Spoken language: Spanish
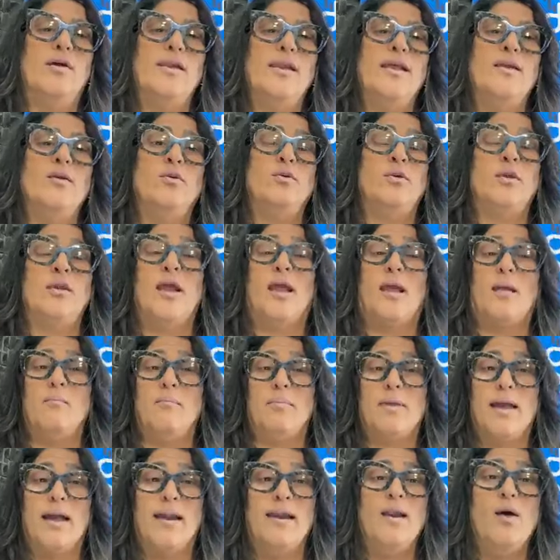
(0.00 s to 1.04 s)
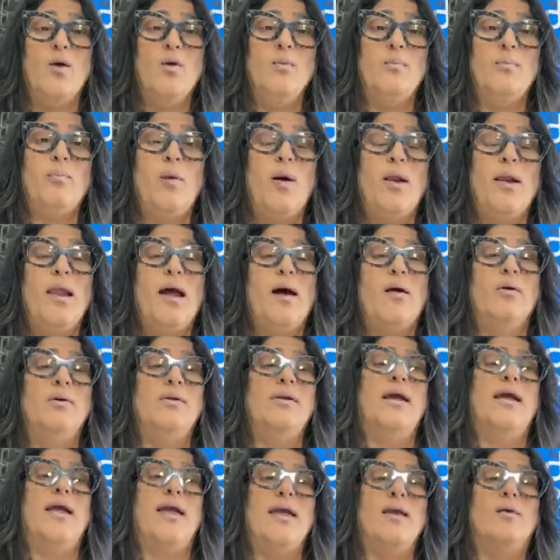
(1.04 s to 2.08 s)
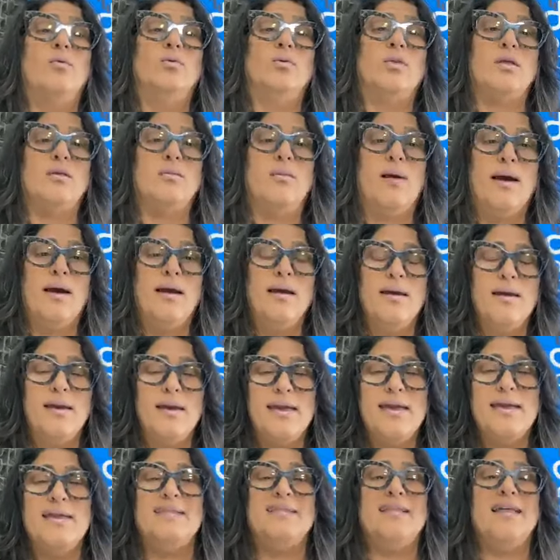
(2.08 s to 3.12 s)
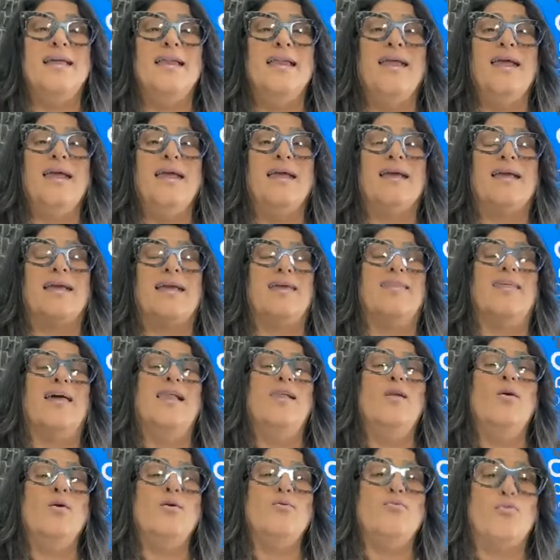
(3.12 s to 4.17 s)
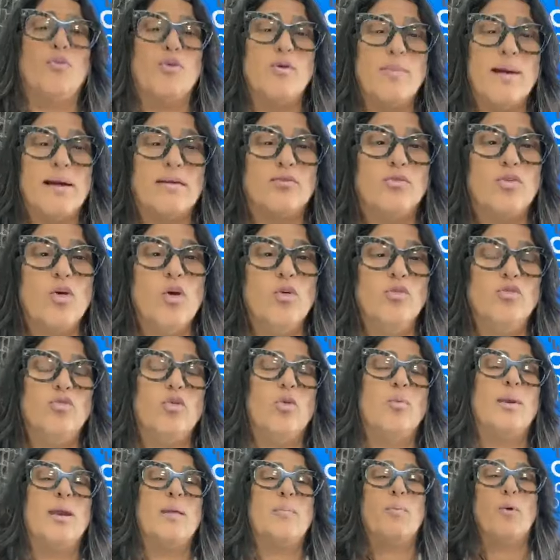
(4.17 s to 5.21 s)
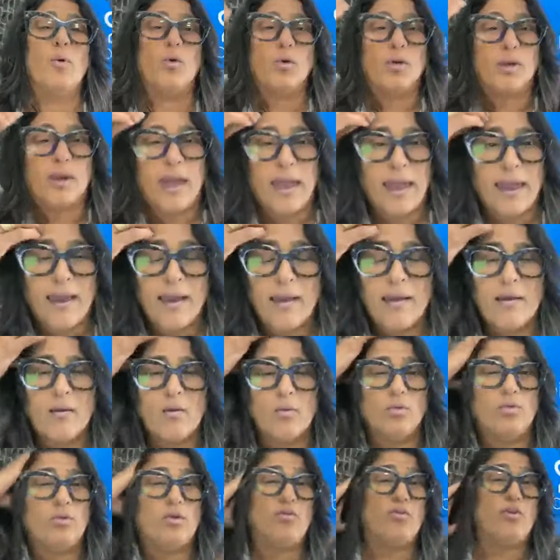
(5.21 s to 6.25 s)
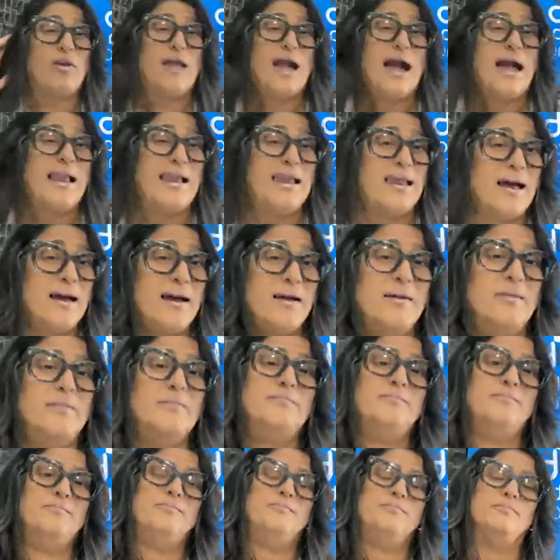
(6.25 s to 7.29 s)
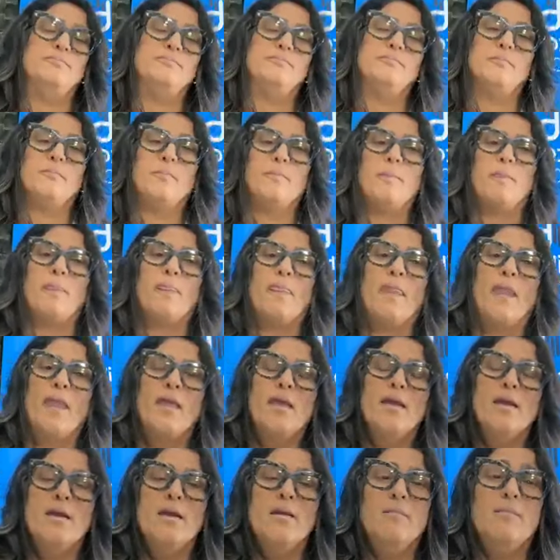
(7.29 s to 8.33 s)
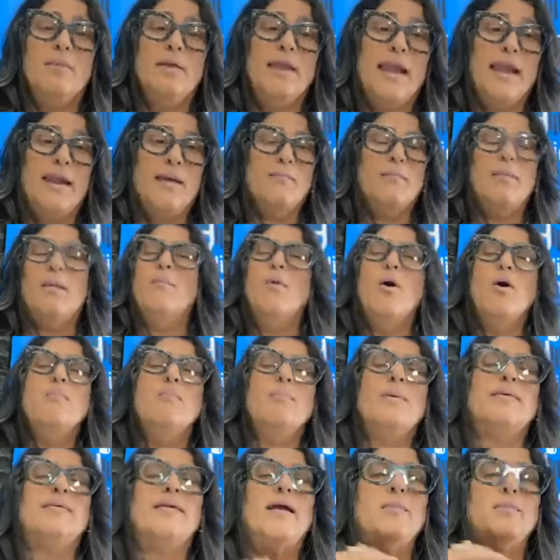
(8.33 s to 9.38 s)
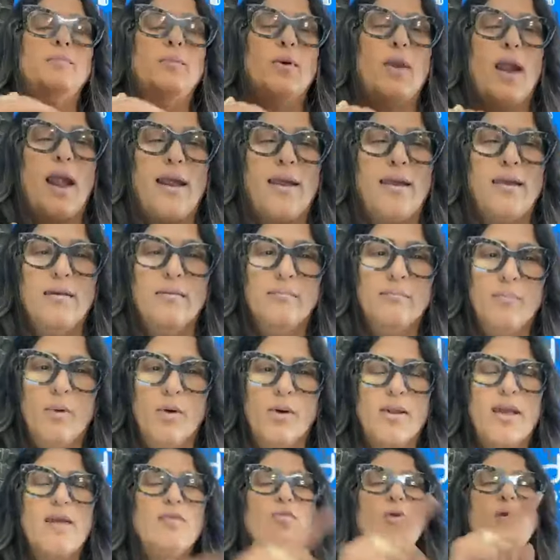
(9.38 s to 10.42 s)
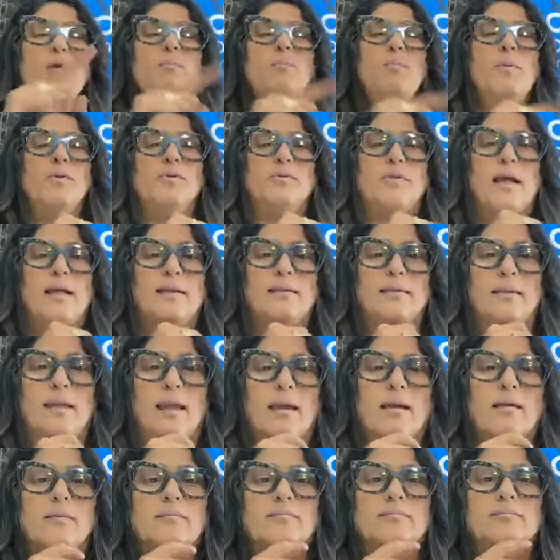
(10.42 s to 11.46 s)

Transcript: de enero tiene que enviar la, orden ejecutiva y tiene que darnos información sobre por qué, justificarla. Mire, vamos a empezar por ahí, porque eso es importante.